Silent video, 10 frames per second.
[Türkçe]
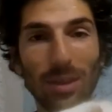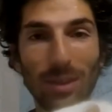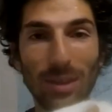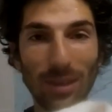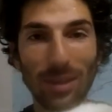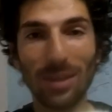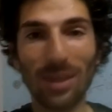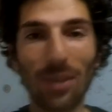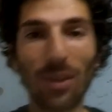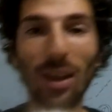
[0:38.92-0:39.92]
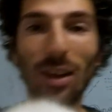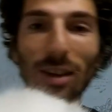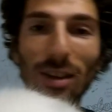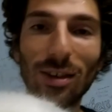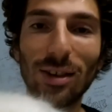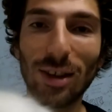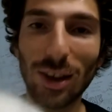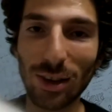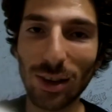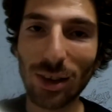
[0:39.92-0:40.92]
Sesinize ve
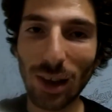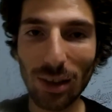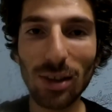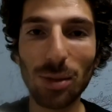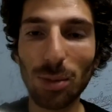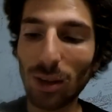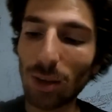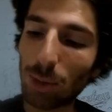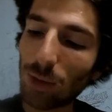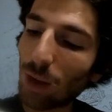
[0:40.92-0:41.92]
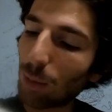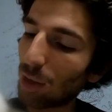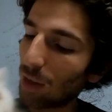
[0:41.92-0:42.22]
kedi kendi ismine tepki vermeli.